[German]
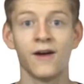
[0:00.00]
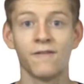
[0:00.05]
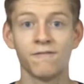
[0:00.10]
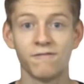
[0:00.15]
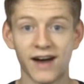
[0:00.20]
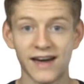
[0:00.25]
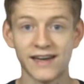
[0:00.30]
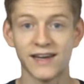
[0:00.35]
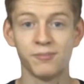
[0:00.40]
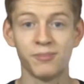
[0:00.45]

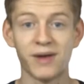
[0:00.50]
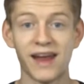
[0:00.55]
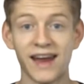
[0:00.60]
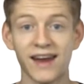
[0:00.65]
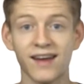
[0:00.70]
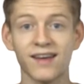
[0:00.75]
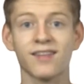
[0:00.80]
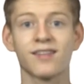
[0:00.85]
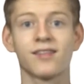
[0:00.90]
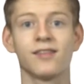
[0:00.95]
weil im
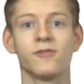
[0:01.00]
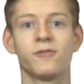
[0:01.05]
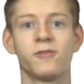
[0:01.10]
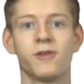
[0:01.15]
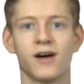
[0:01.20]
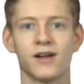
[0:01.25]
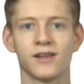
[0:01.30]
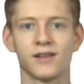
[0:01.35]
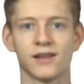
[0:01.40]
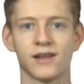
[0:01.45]
ersten
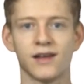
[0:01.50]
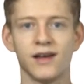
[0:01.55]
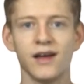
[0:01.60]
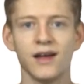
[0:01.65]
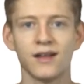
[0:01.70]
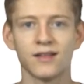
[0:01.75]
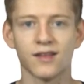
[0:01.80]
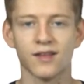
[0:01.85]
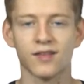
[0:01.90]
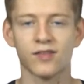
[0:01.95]
Fall
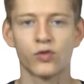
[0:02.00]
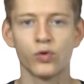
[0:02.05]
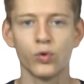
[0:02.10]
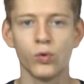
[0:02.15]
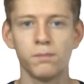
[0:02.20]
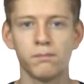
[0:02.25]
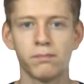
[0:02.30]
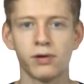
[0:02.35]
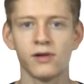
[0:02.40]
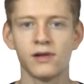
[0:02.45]
das
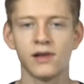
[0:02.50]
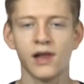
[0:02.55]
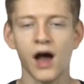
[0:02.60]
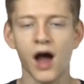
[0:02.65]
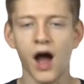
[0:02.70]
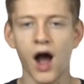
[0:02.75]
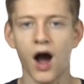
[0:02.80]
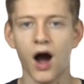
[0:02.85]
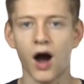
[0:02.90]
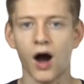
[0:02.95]
Dupel
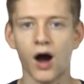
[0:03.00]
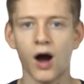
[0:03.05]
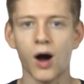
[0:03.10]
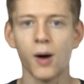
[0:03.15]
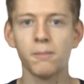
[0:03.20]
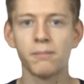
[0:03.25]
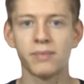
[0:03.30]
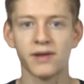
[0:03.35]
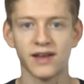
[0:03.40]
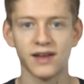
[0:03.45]

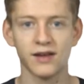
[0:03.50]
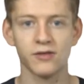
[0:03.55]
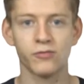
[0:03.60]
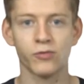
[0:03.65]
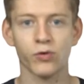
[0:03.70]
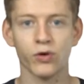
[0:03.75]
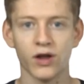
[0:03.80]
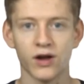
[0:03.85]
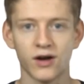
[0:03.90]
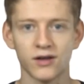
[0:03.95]
AB
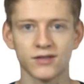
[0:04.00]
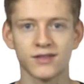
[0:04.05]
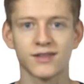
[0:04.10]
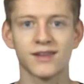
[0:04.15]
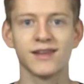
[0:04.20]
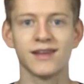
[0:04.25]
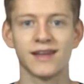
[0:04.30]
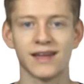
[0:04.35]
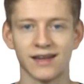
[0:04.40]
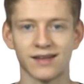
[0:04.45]

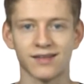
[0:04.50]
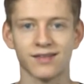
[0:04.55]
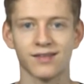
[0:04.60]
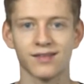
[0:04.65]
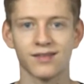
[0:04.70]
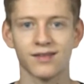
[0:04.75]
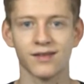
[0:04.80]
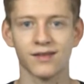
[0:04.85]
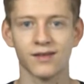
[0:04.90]
vorhanden ist